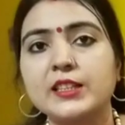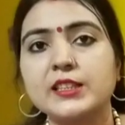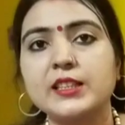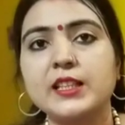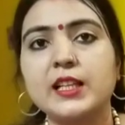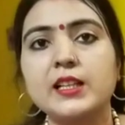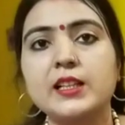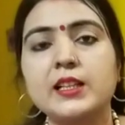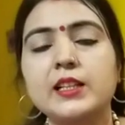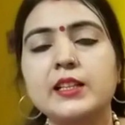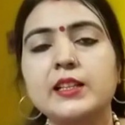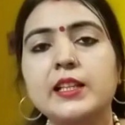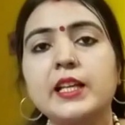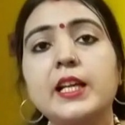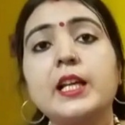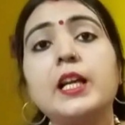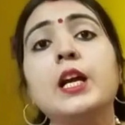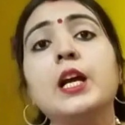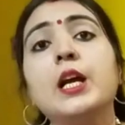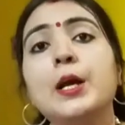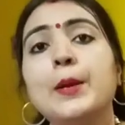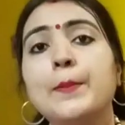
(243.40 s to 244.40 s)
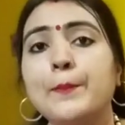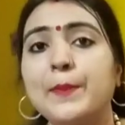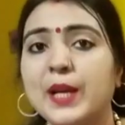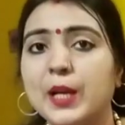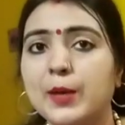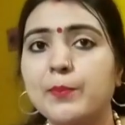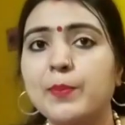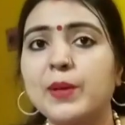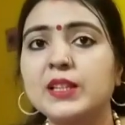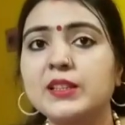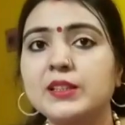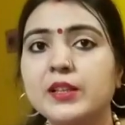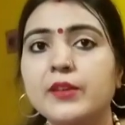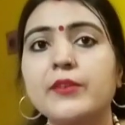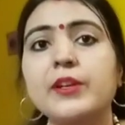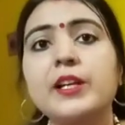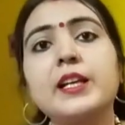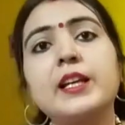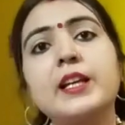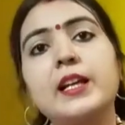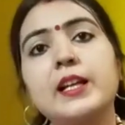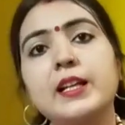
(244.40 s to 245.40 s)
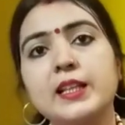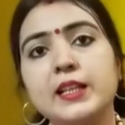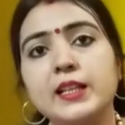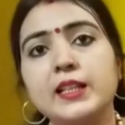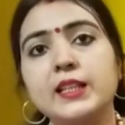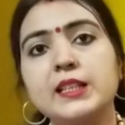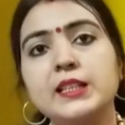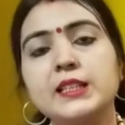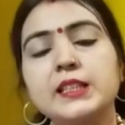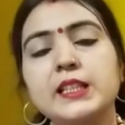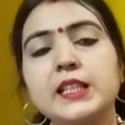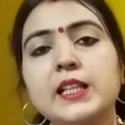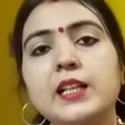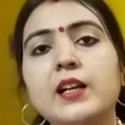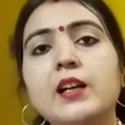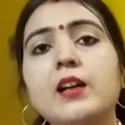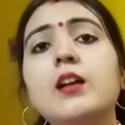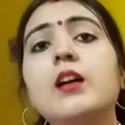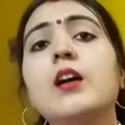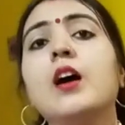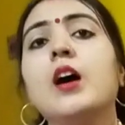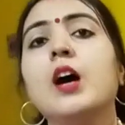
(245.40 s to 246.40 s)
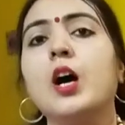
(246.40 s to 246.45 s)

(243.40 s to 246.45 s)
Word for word: अर्चना करते हैं बेलपत्र वगैरह ले लीजिएगा